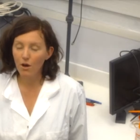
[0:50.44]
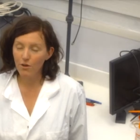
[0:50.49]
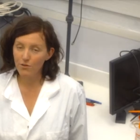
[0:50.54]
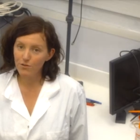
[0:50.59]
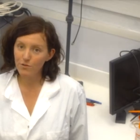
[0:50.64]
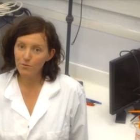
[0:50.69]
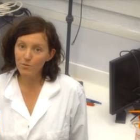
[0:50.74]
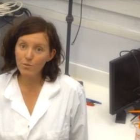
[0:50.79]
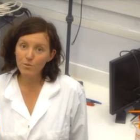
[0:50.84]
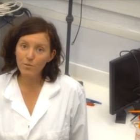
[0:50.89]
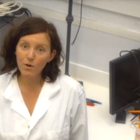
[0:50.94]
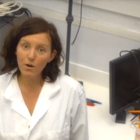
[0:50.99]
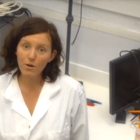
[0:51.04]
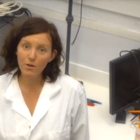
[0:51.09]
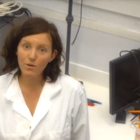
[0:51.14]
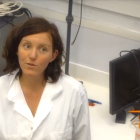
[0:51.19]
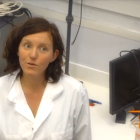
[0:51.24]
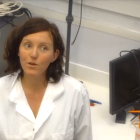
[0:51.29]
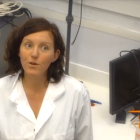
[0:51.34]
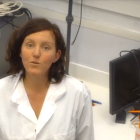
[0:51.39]
En ce moment,
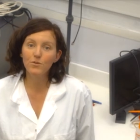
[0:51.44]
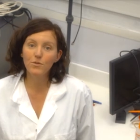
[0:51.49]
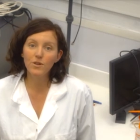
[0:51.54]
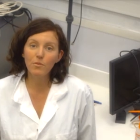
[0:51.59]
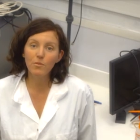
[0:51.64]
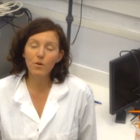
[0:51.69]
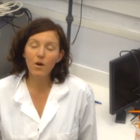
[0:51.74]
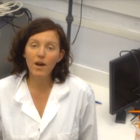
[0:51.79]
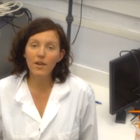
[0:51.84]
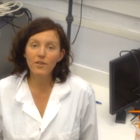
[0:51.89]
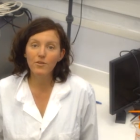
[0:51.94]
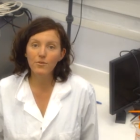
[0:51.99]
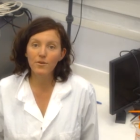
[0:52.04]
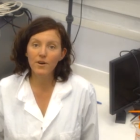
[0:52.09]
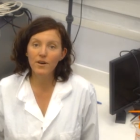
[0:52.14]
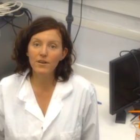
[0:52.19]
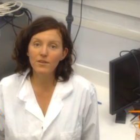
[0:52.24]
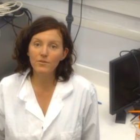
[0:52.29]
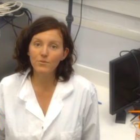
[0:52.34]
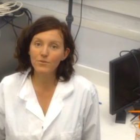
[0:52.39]
dans nos laboratoires,